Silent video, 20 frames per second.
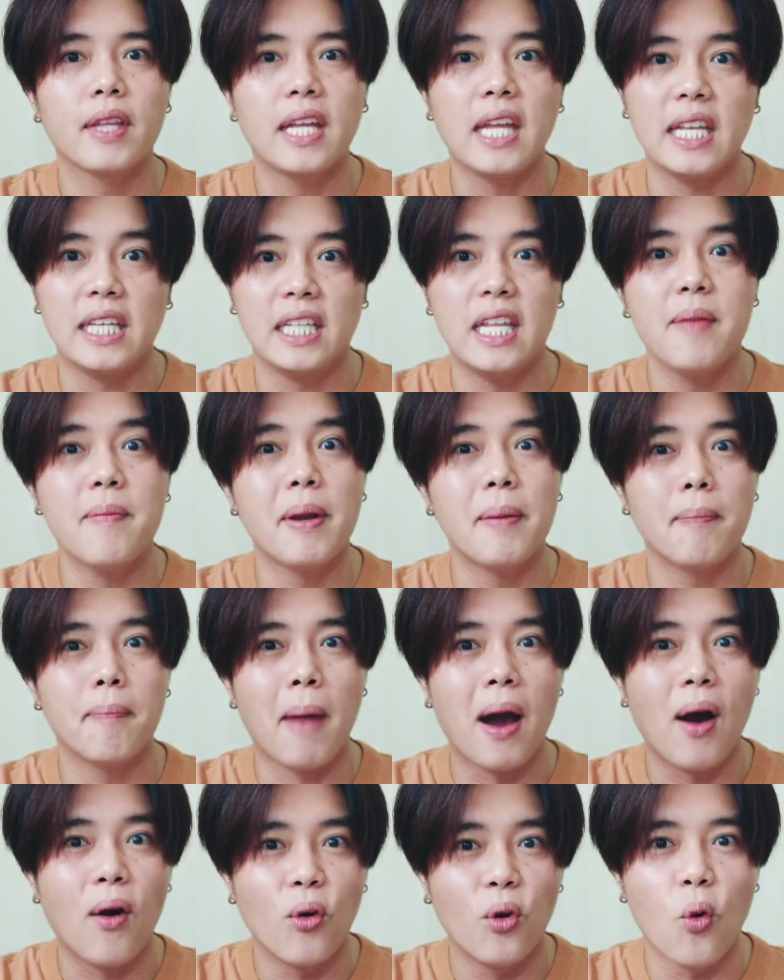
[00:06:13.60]
กลิ่นที่มัน
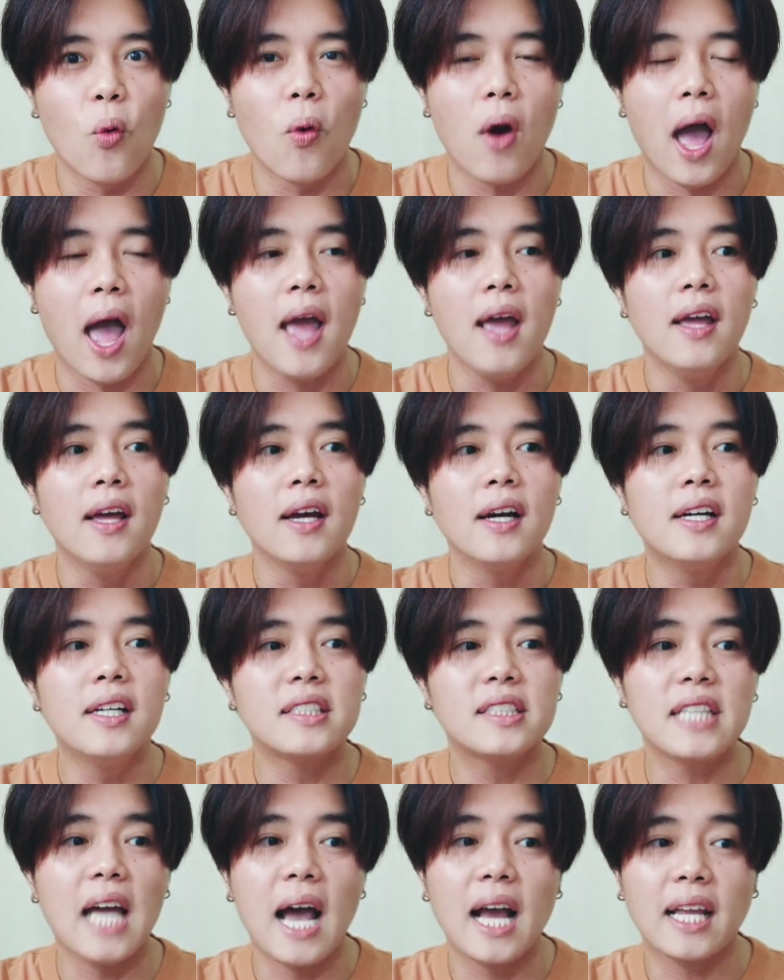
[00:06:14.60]
เบาลงอ่ะคือ
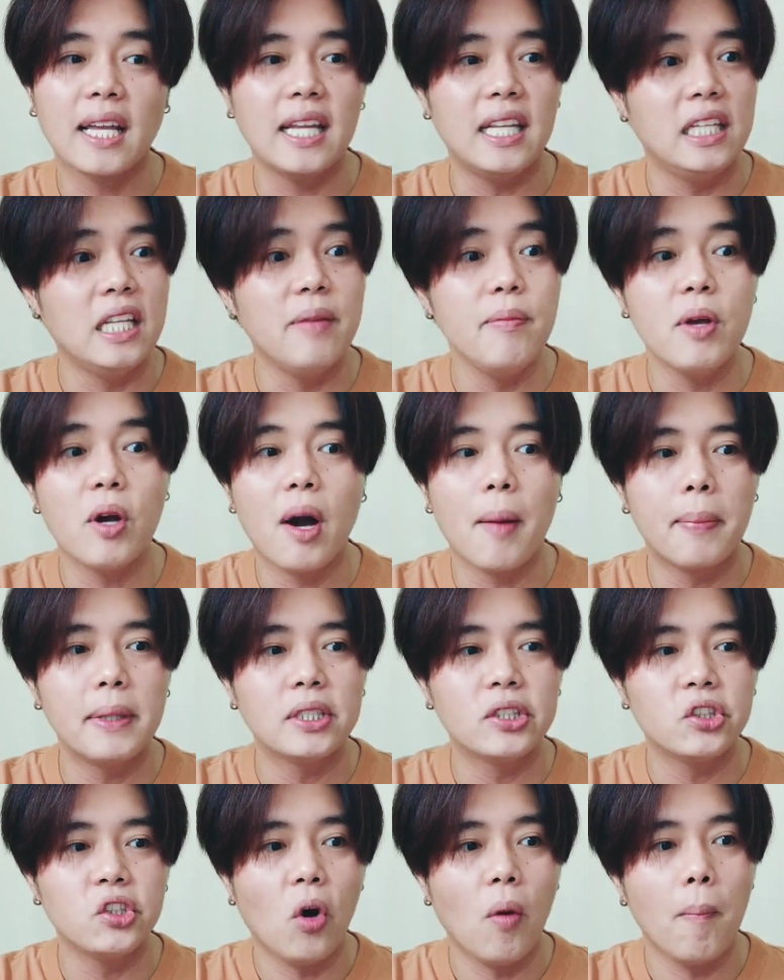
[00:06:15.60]
จากกลิ่นที่มีความเป็น
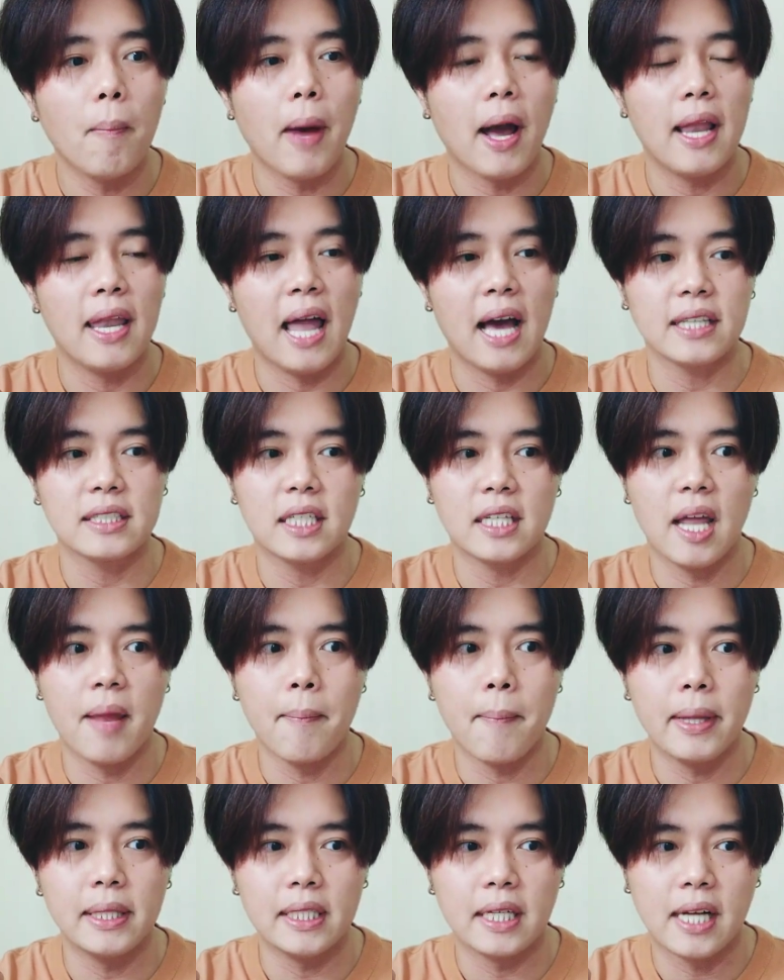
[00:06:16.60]
ส้มอ่ะหลังจากนั้น
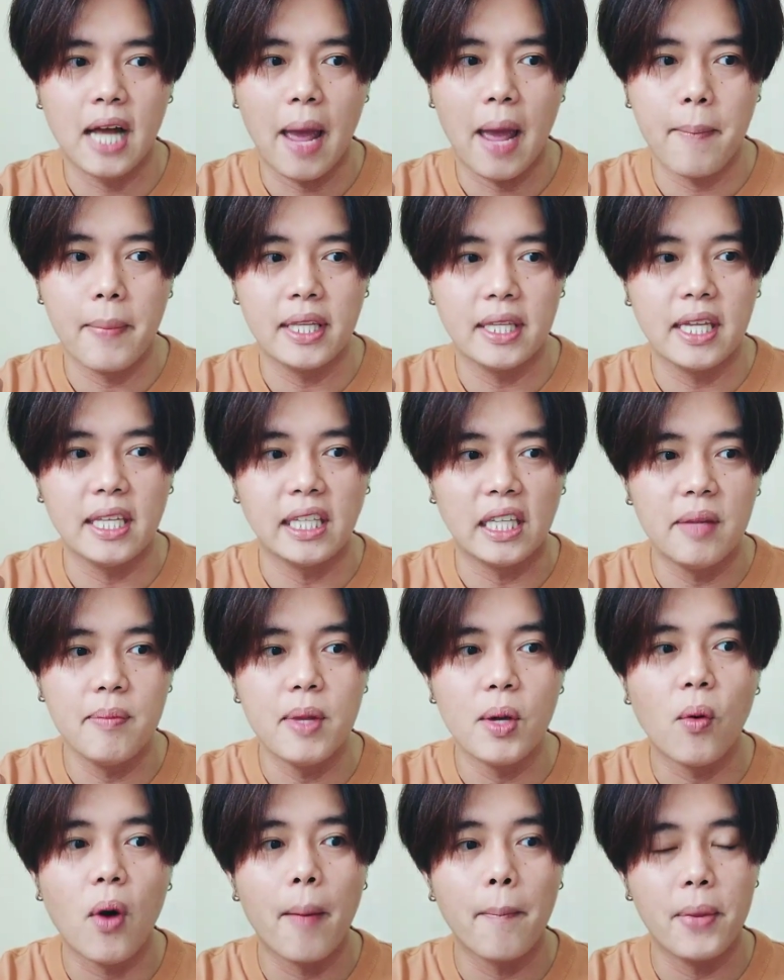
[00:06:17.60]
มันจะกลายเป็นกลิ่นที่
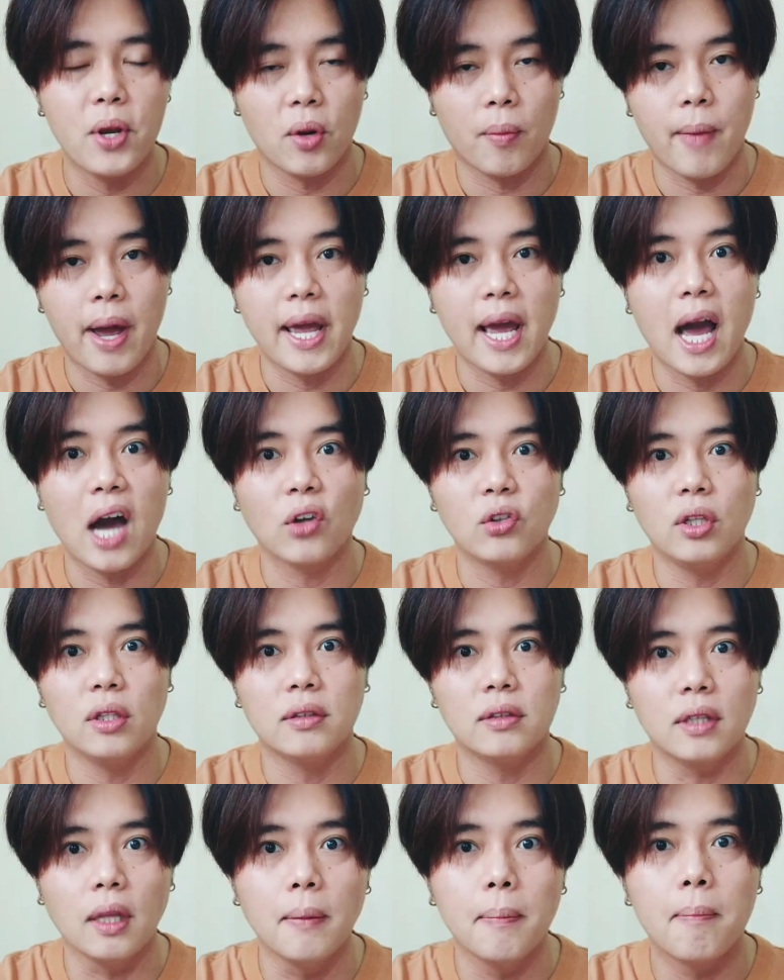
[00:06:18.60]
มีความเป็นดอกไม้ขาวที่
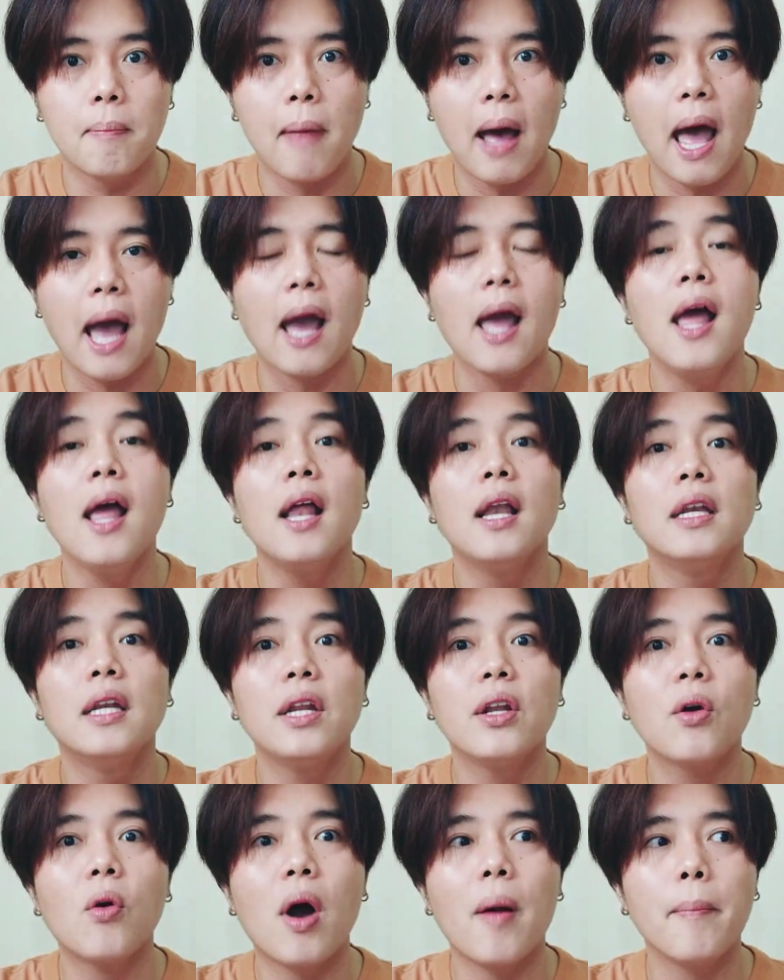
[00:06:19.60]
ตึ๊บมากและ
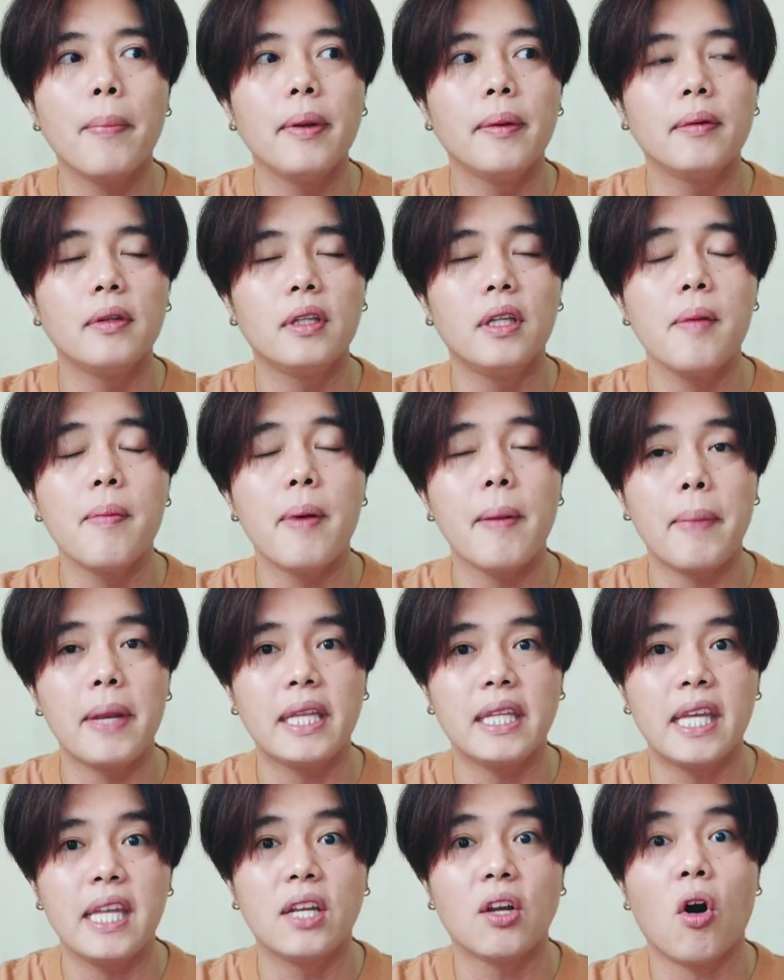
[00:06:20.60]
ด้วยความเป็นที่มันเป็น
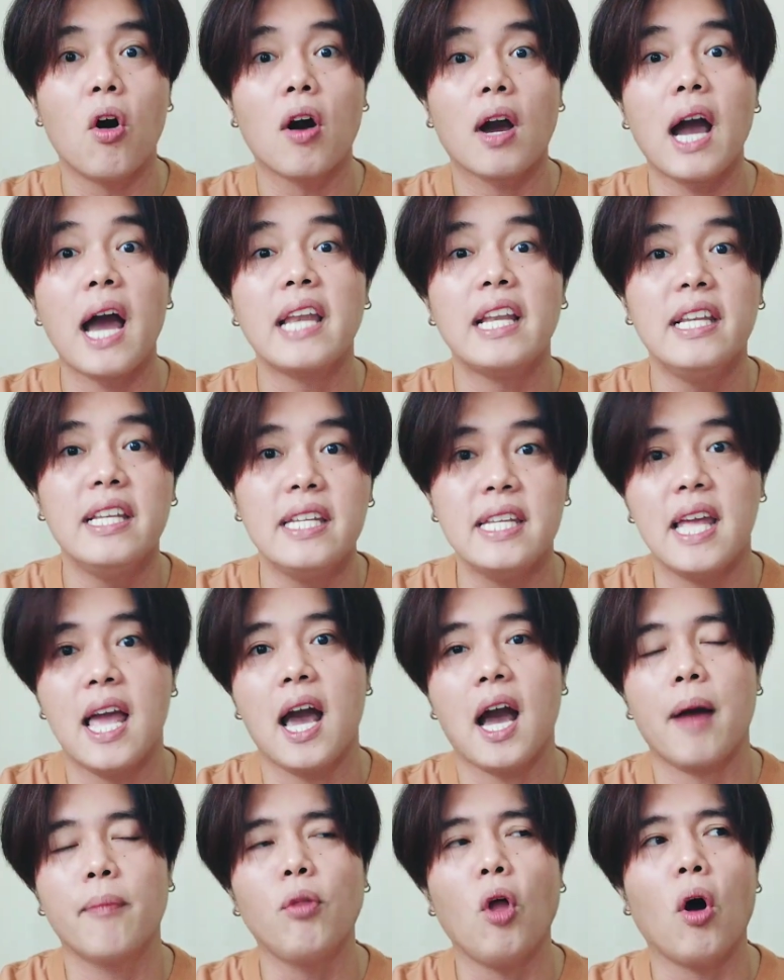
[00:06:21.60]
กลิ่นของกาดิเนีย
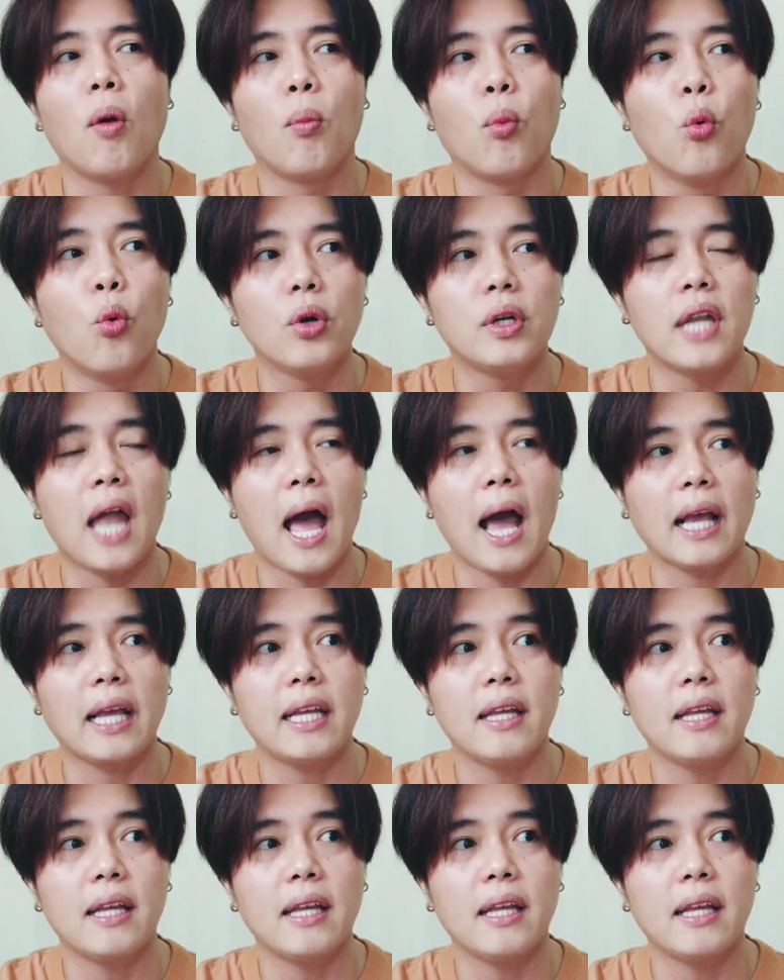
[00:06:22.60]
ครับดอกพุธน่ะ